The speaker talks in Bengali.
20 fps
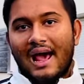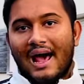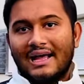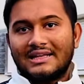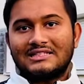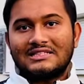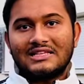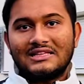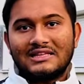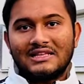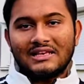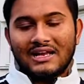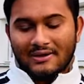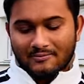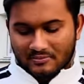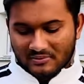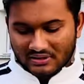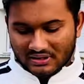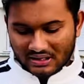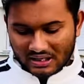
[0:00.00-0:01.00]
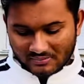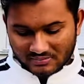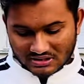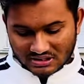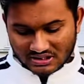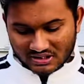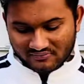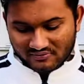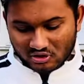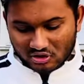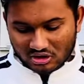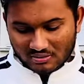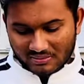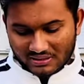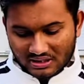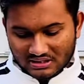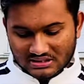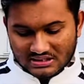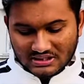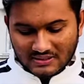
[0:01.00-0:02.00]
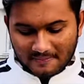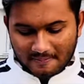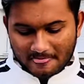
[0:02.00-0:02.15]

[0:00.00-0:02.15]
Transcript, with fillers: আজকের দিনে আপনাদের আমি যেদিন ভিডিওটা বানাচ্ছি